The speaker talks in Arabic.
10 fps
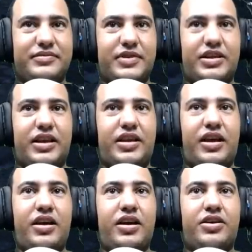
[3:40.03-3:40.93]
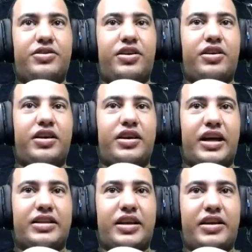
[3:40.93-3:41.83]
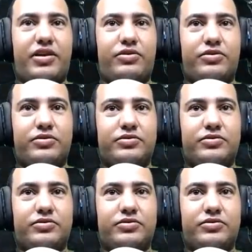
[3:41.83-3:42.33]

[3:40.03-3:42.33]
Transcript: فادي إيه, ايه ده الراجل اللي قتلنا اهو